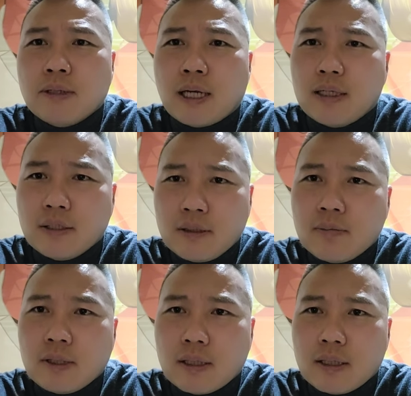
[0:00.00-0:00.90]

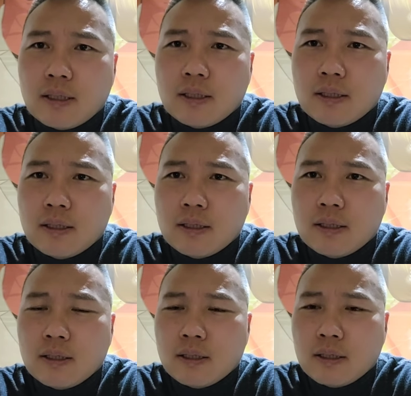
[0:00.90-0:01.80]
아니었습니다.
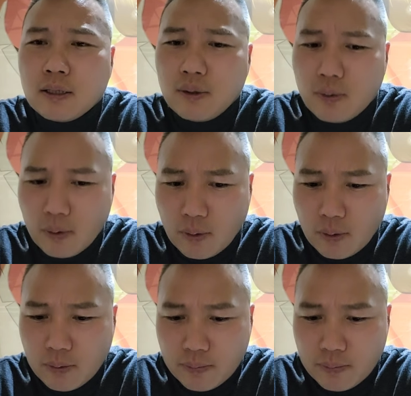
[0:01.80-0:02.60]
그리고